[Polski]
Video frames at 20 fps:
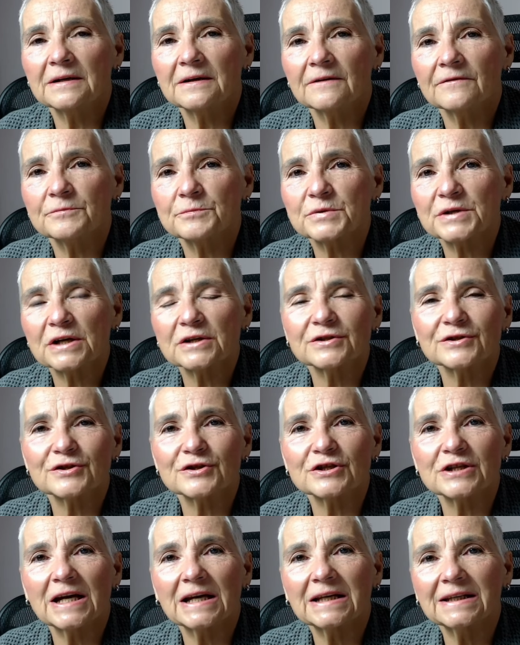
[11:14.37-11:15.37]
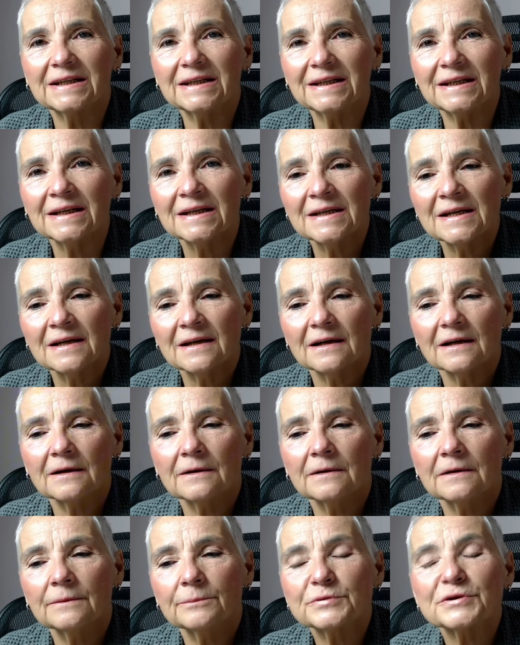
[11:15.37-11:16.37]
w przestrzeni
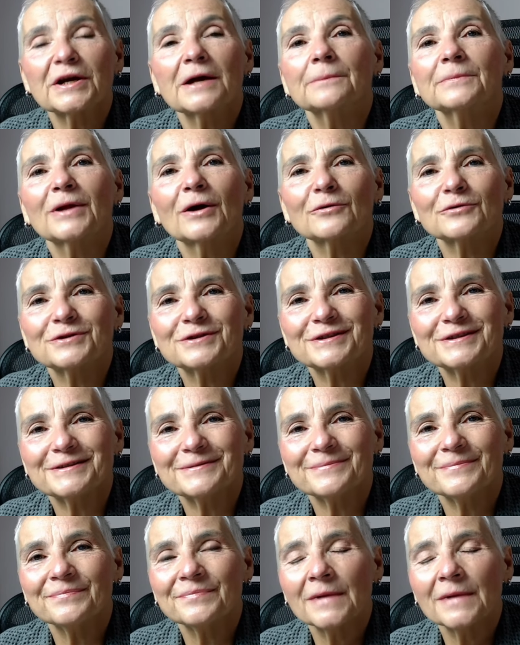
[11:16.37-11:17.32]
e, przyjemności.